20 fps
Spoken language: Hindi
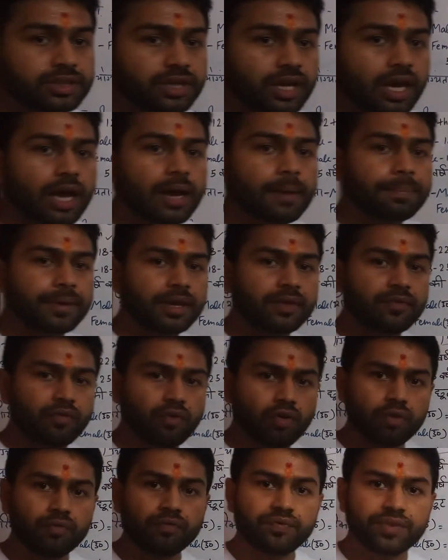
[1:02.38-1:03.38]
दिन आपके
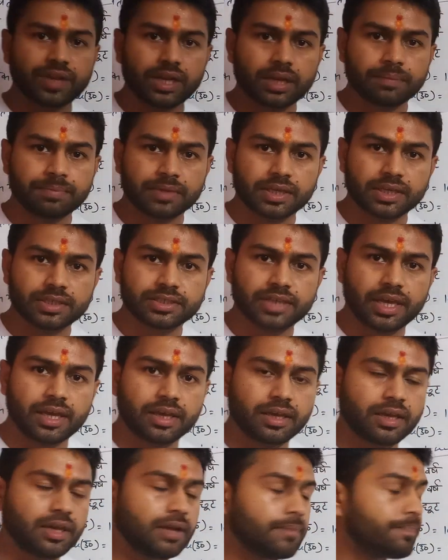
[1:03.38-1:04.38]
फॉर्म फिलअप किए
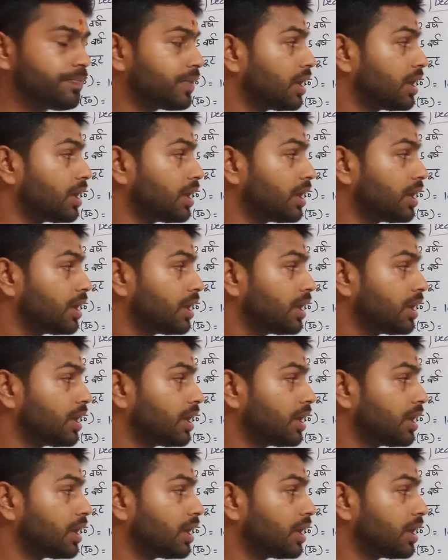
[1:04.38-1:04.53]
जाएंगे